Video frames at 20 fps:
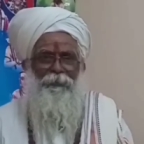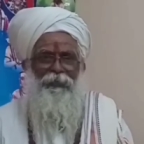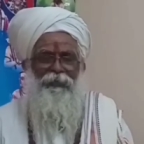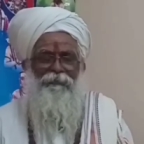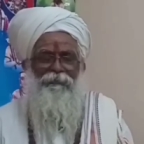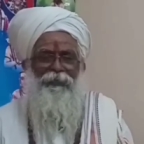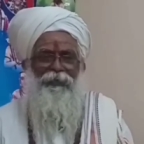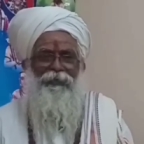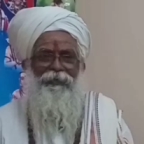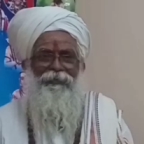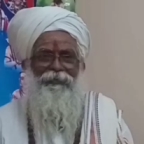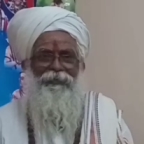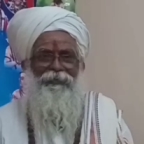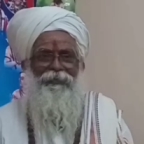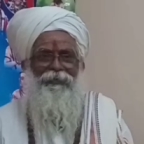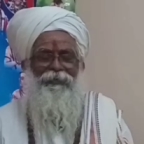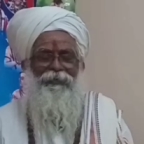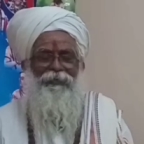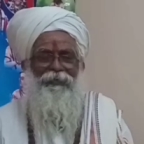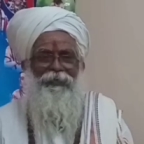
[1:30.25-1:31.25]
பிறவி
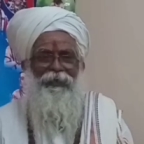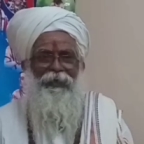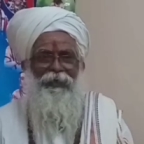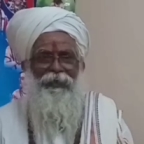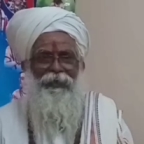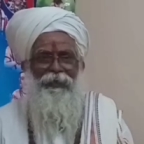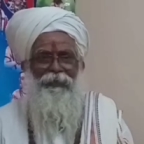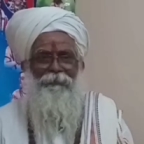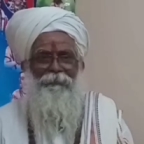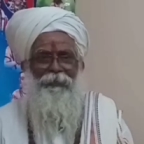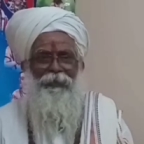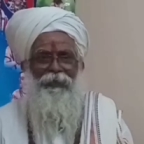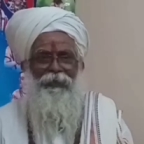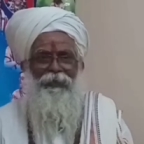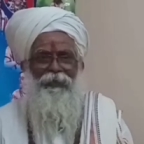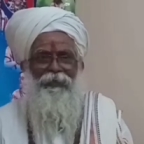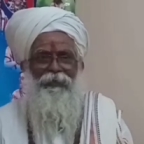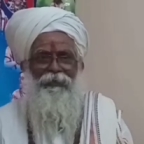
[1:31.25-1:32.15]
எடுத்ததற்கு காரணமே